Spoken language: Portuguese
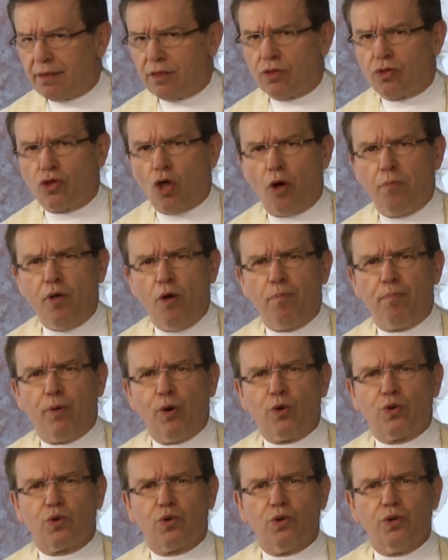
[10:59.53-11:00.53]
Tome um
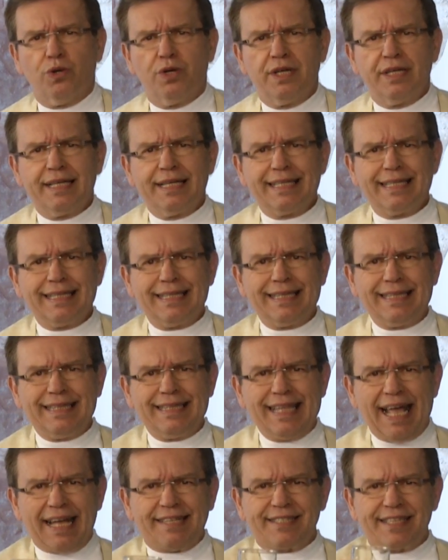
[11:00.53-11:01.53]
pouco
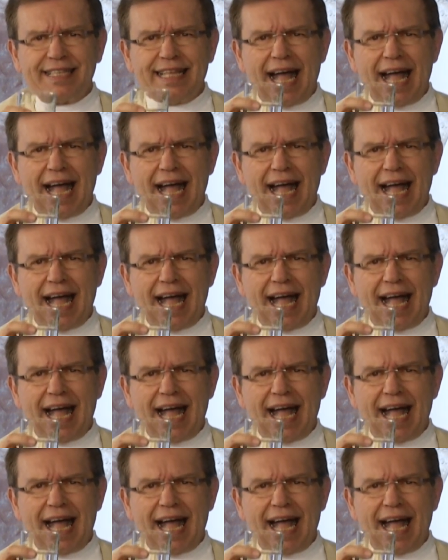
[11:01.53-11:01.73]
desta